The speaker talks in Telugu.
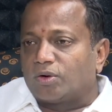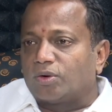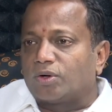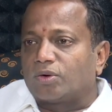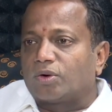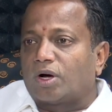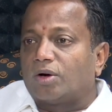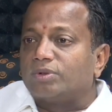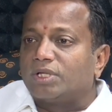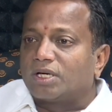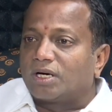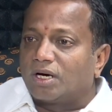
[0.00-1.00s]
ఎట్లా కొంటారో ఆ
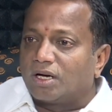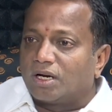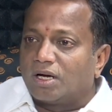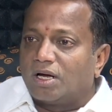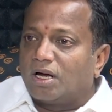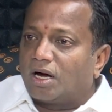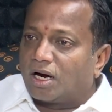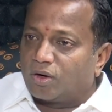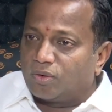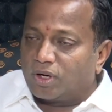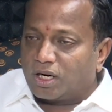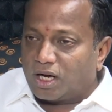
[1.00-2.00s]
విధంగా అక్కడ
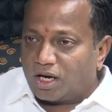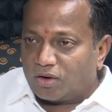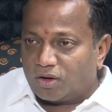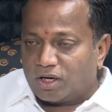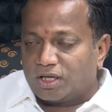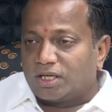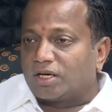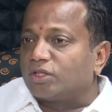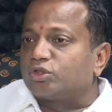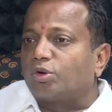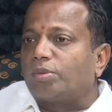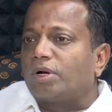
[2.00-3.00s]
ఉన్న నాయకులని
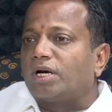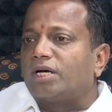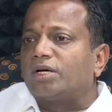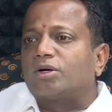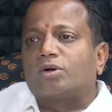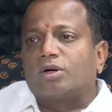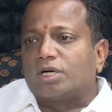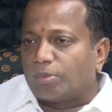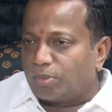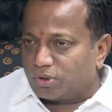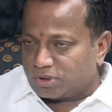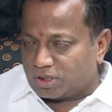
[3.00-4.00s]
రాజగోపాల్ రెడ్డి
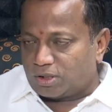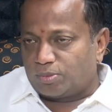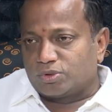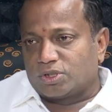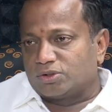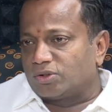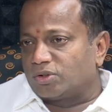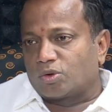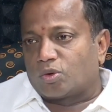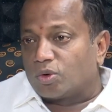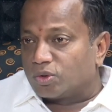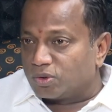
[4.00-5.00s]
డబ్బులు డబ్బు సంచులతో
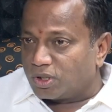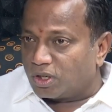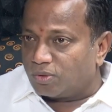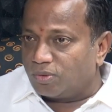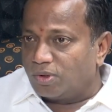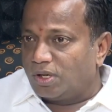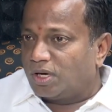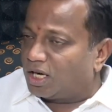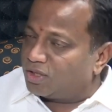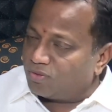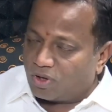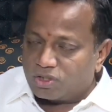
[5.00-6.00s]
కొంటున్నాడు
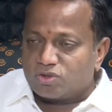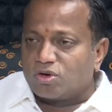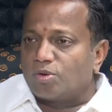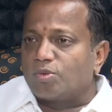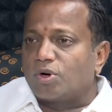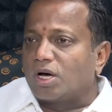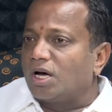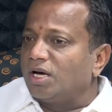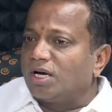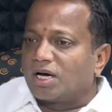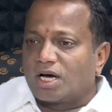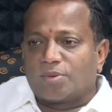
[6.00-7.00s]
అది వాస్తవం కూడా
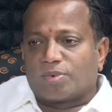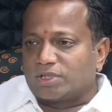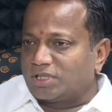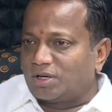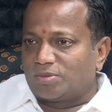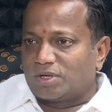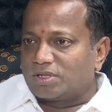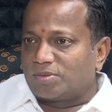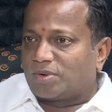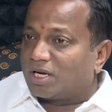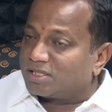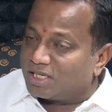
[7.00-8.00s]
కానీ ప్రజలు
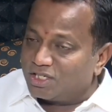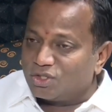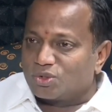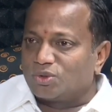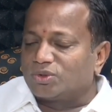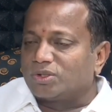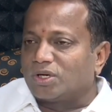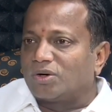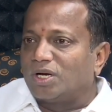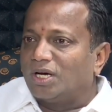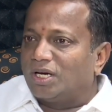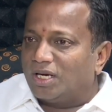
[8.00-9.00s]
మాత్రం అసహించుకుంటున్నారు
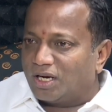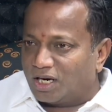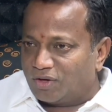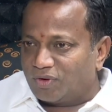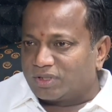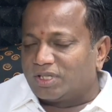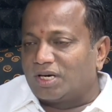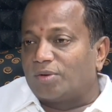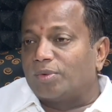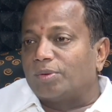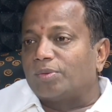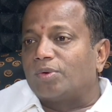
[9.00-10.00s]
ఇలాంటి వ్యక్తిన
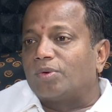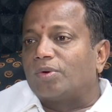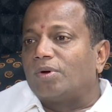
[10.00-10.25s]
మేము